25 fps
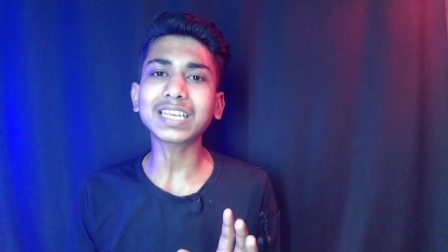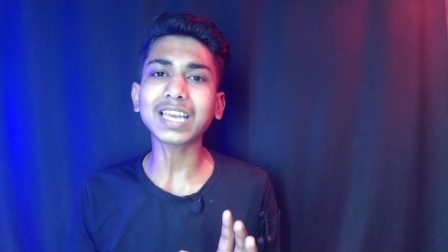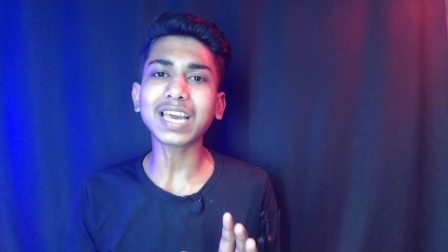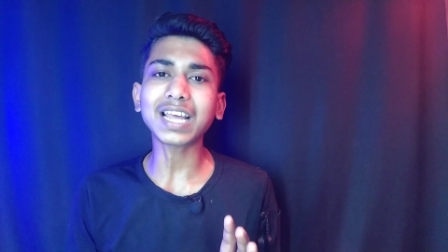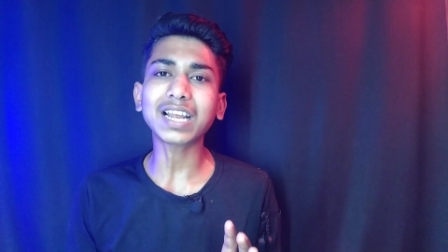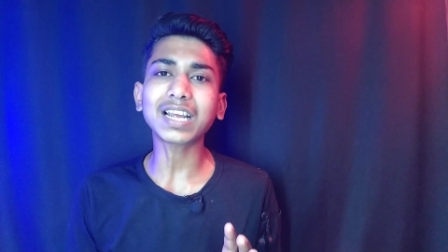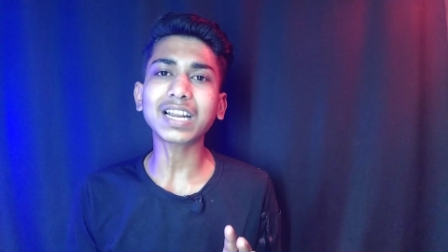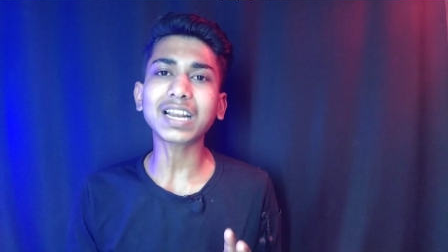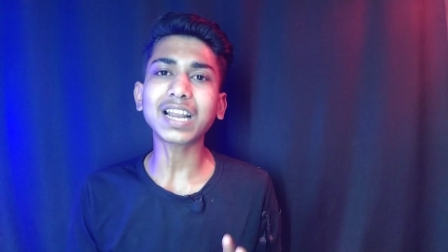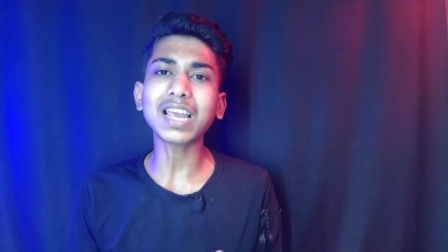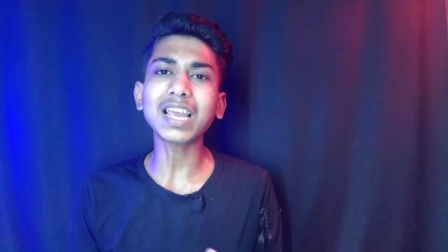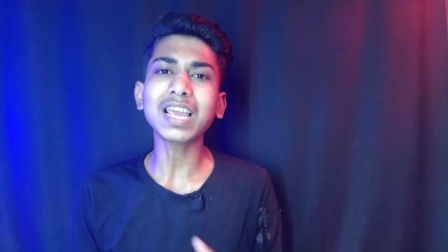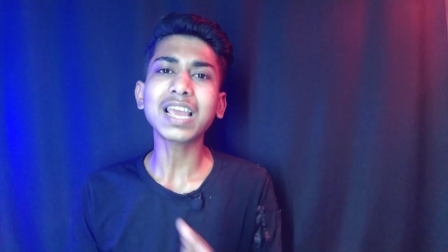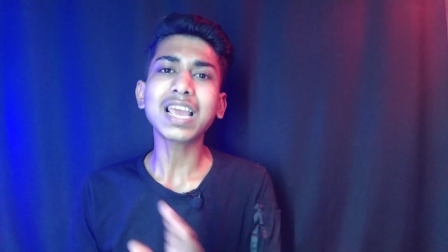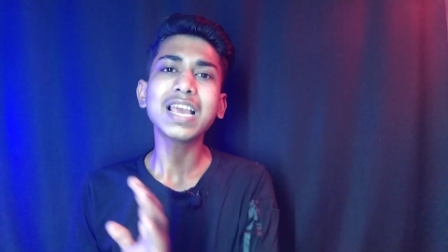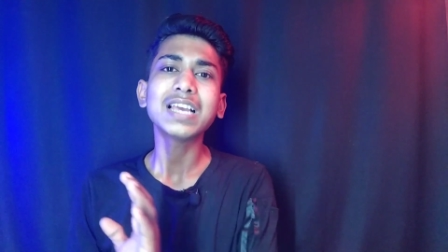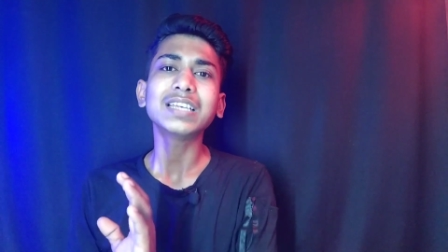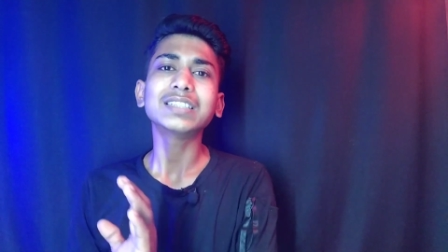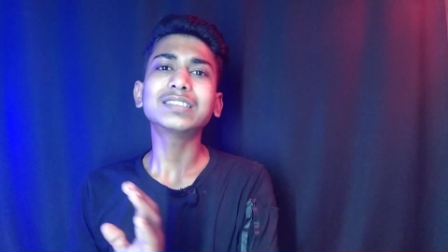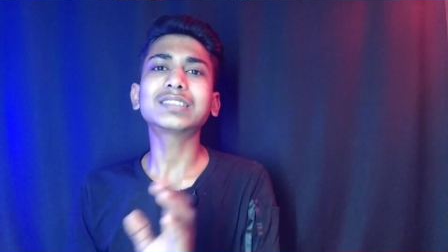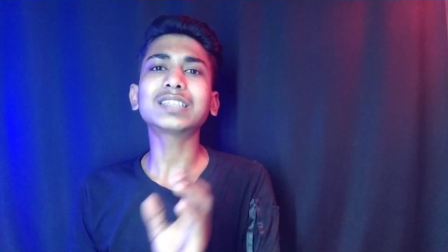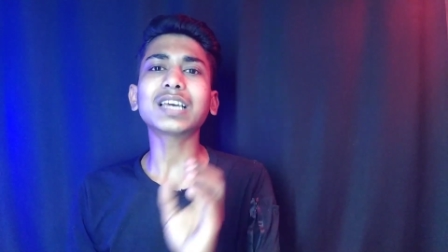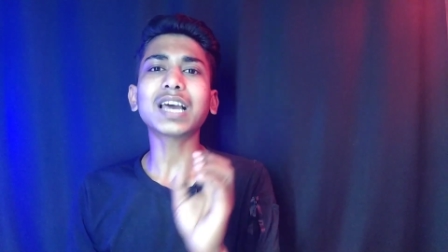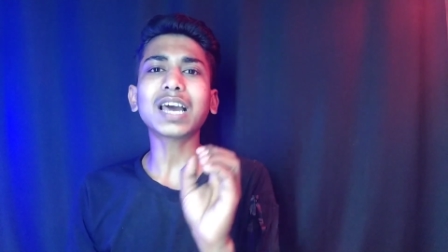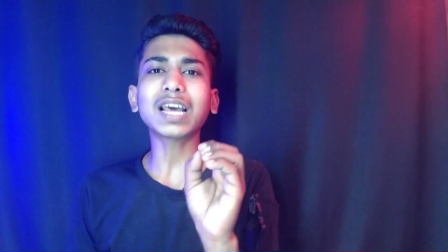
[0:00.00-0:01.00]
क्या रखना है
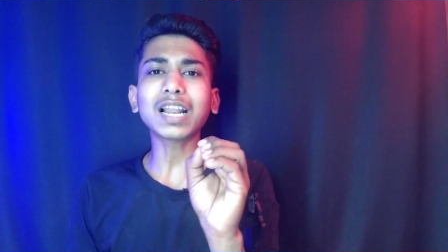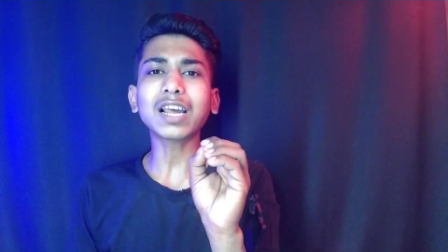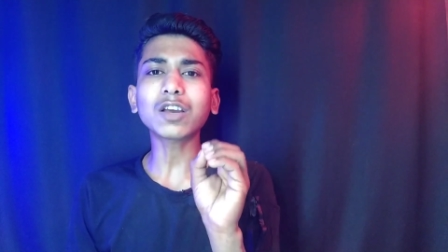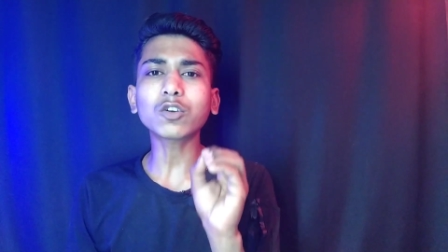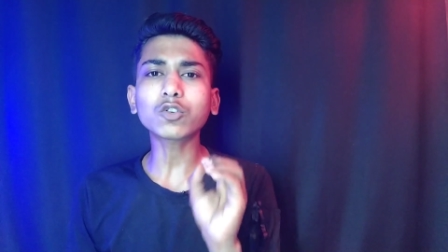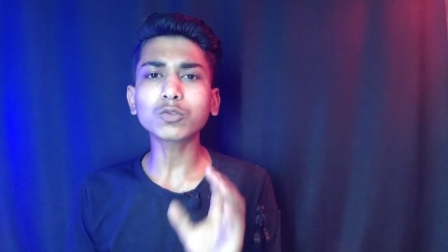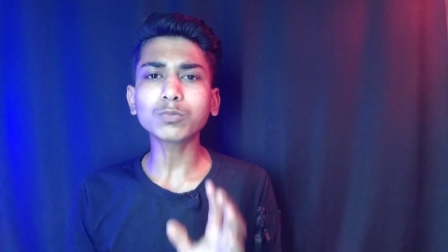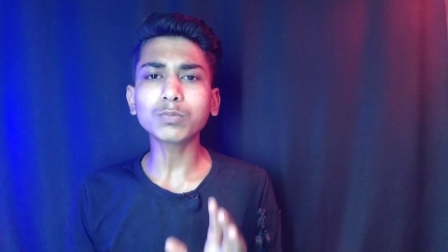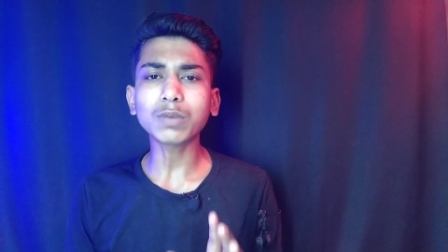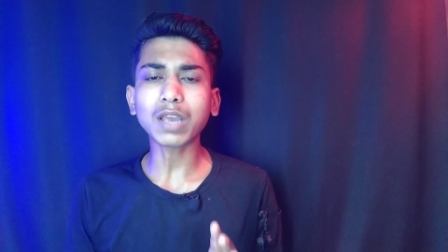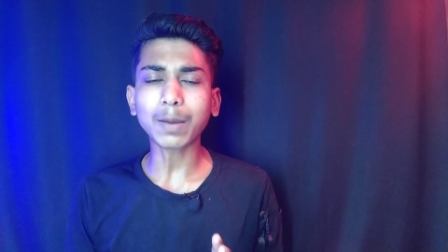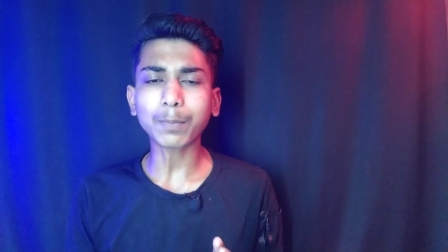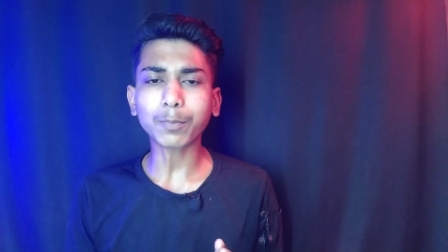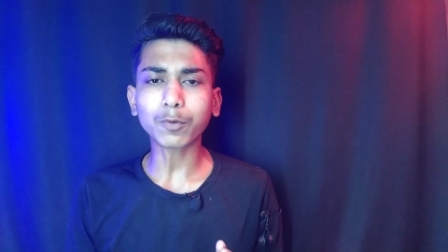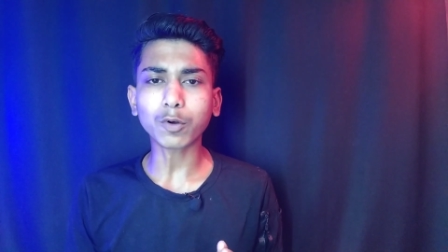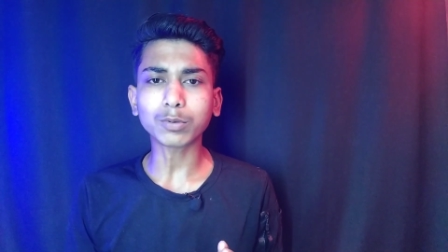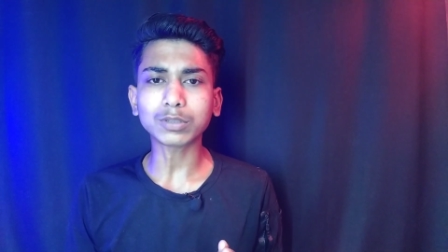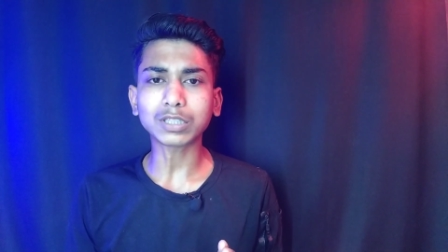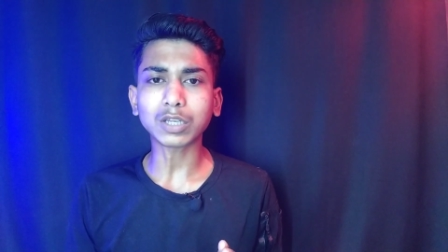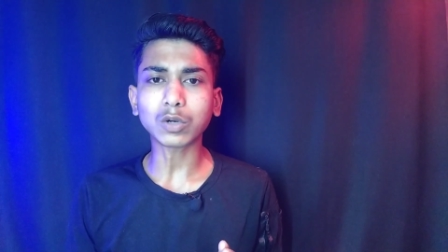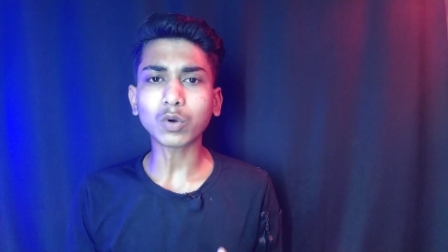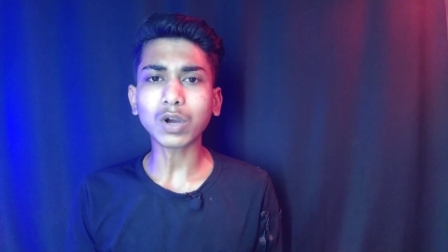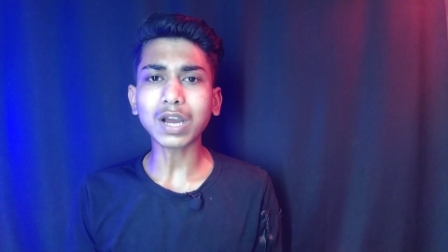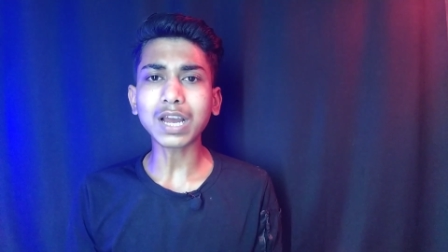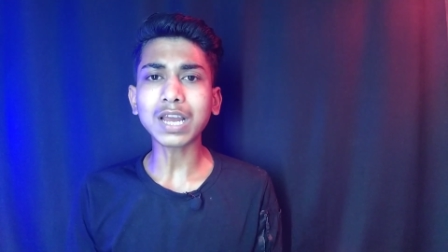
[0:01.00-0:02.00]
सारा कुछ मैं आपको
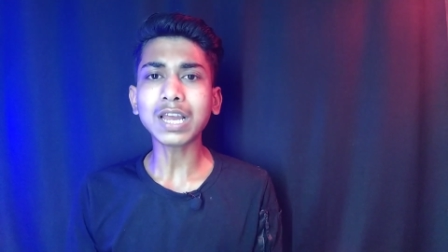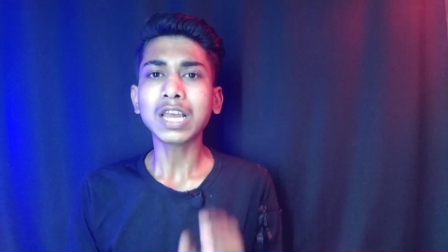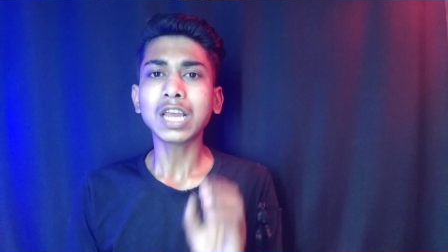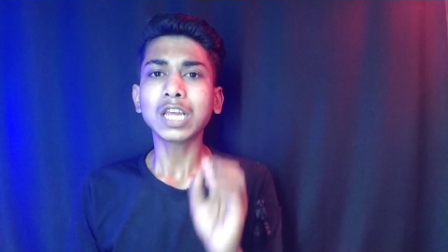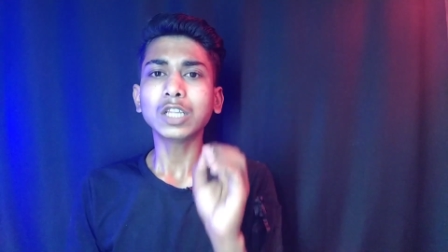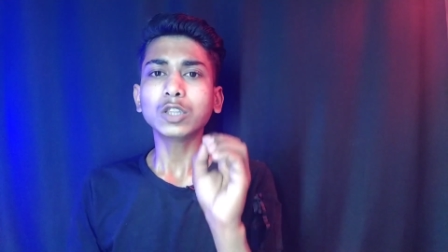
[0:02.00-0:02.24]
बताऊंगा